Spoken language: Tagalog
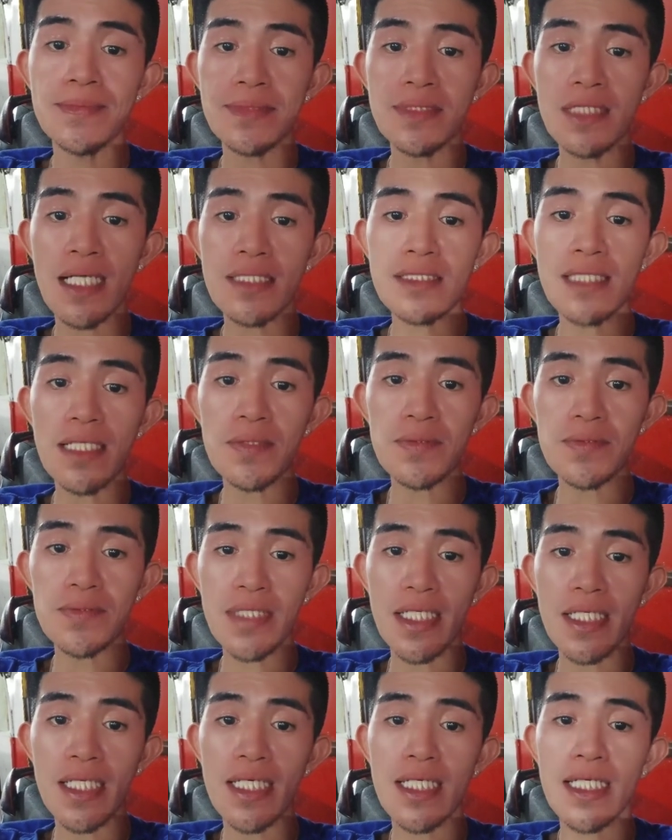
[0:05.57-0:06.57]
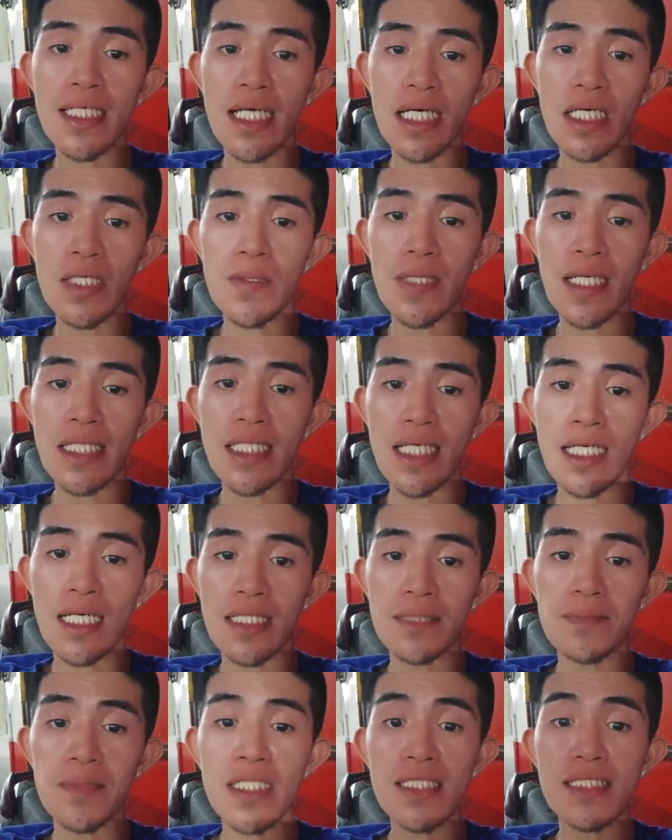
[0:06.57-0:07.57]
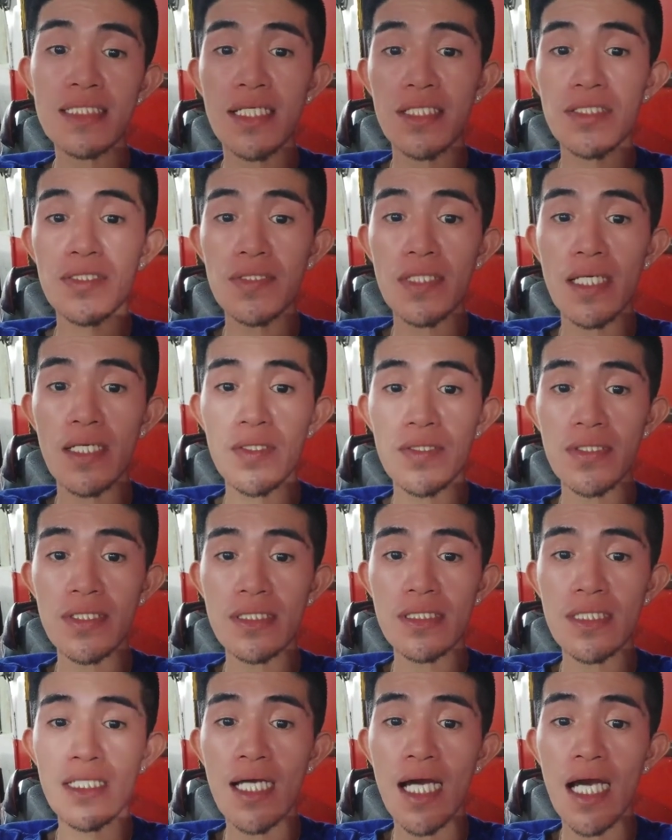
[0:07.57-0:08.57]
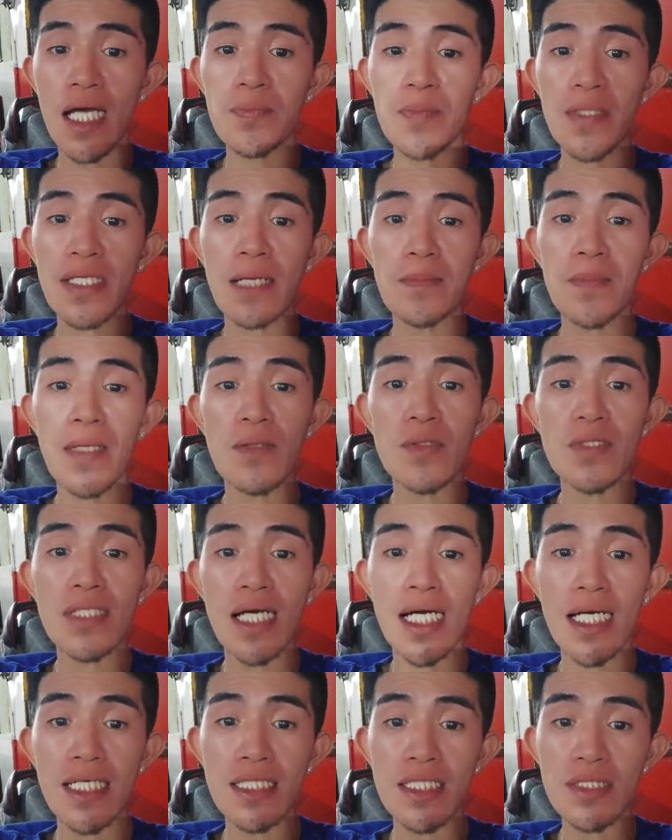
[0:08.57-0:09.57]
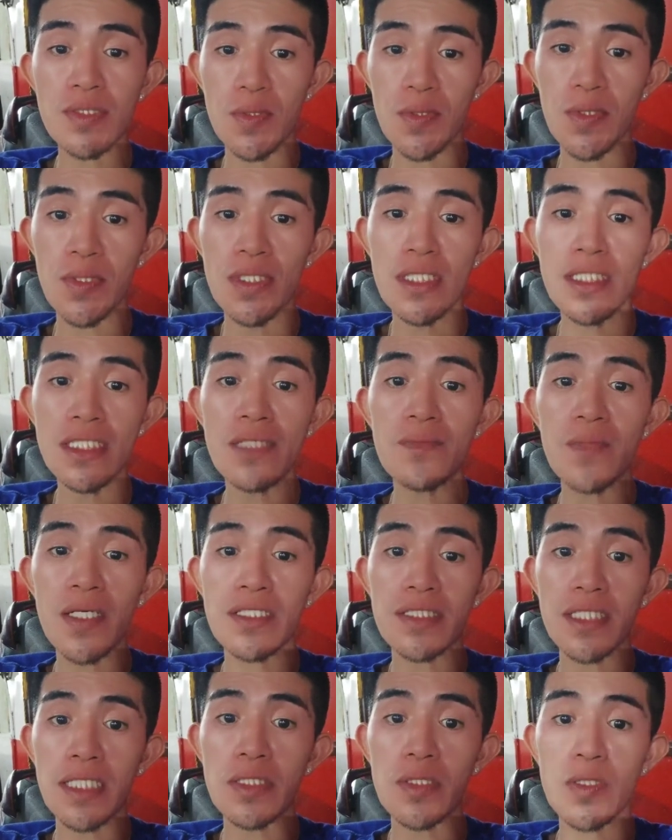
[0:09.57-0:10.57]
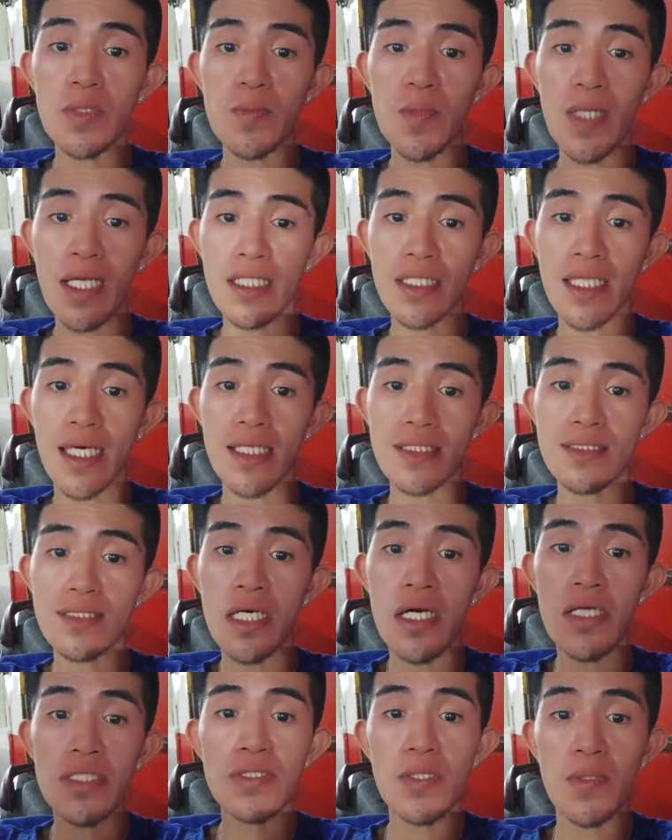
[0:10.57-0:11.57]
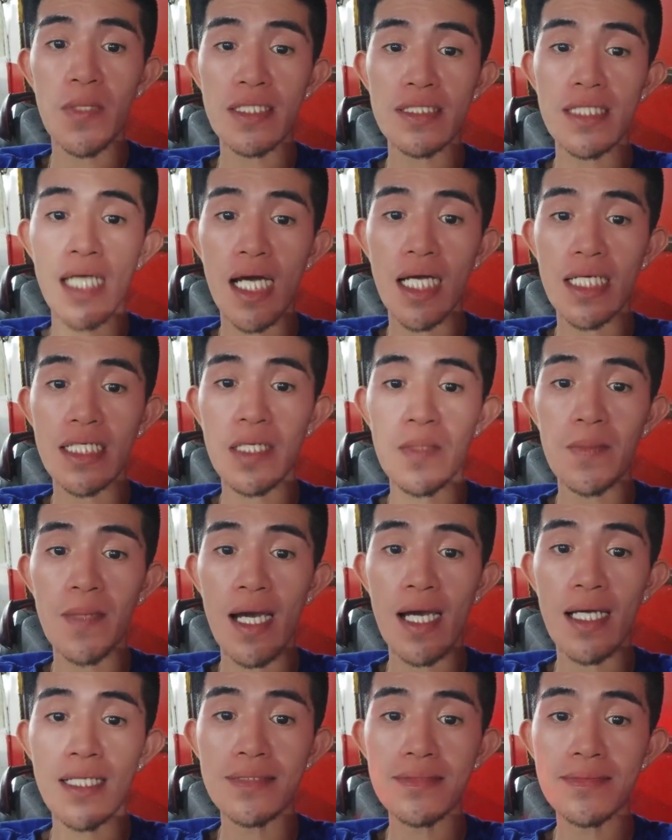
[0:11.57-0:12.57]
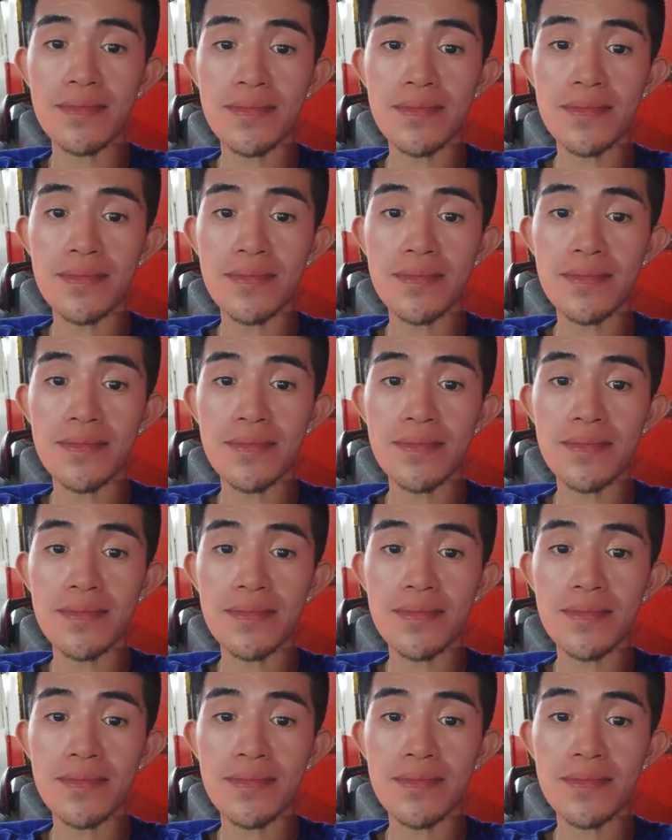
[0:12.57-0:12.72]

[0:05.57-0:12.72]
na kasalukuyan ay ginagawa ng administrasyon ngayon at pinapangunahan ito ni Martin Romualdez. So handa ka na ba?